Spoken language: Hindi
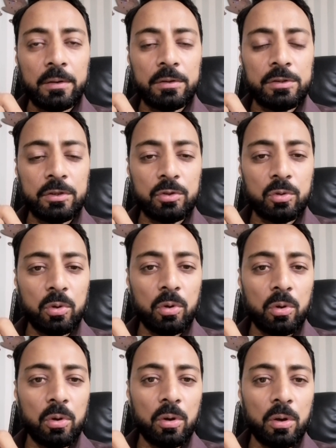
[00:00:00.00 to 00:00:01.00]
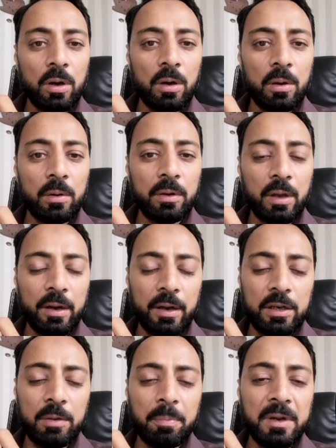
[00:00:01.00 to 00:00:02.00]
जिसको नाना
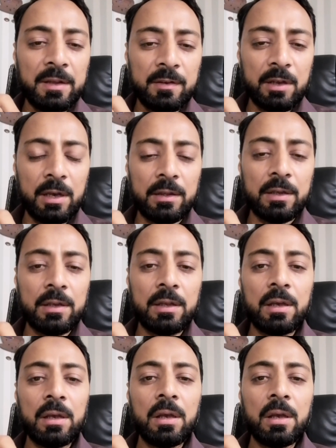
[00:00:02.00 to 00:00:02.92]
जी प्रिंस कहते थे